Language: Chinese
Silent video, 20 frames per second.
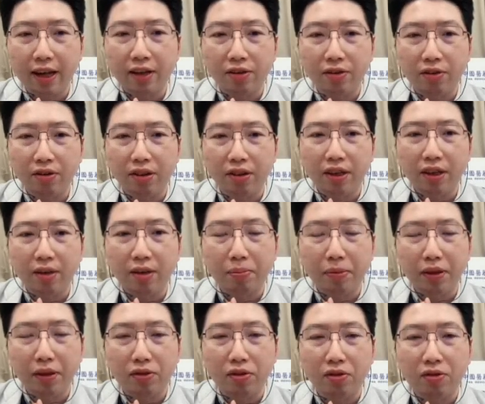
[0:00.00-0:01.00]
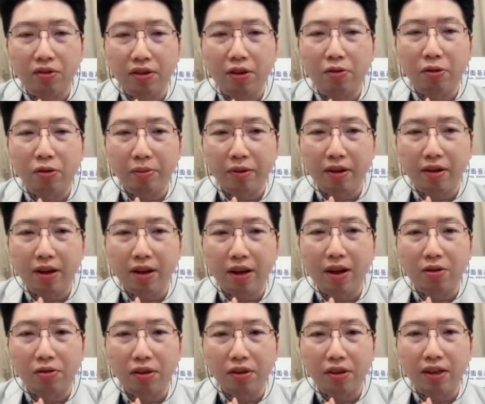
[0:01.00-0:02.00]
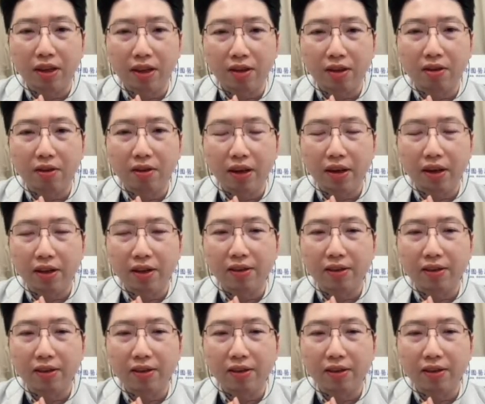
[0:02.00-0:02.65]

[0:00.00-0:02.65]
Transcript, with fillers: 一个比重稍微比较高一点哦。嘿，是，